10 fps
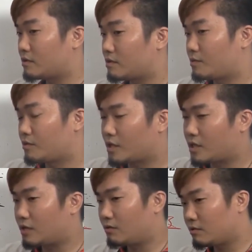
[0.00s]
スポンサー
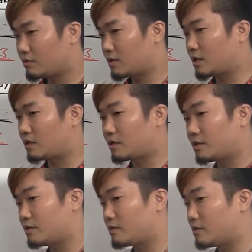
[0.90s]
さんが
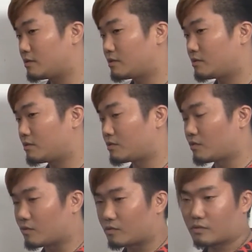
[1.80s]

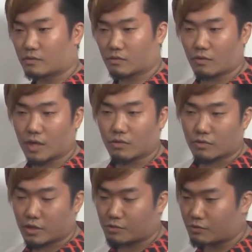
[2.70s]
どうその後
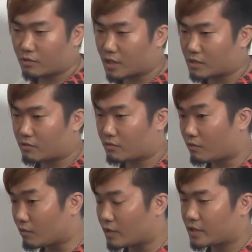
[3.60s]
ね自分の活動
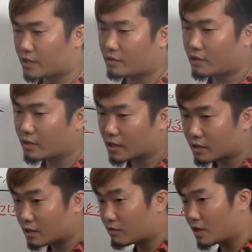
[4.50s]
を応援してくれるかっ
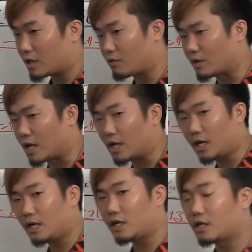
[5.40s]
てこれは結構長
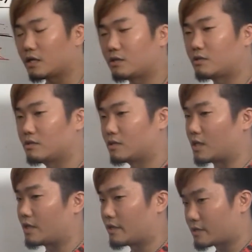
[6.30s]
いじゃ
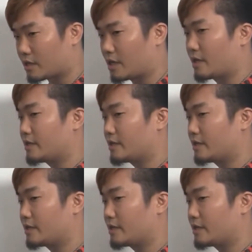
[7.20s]
ないですか、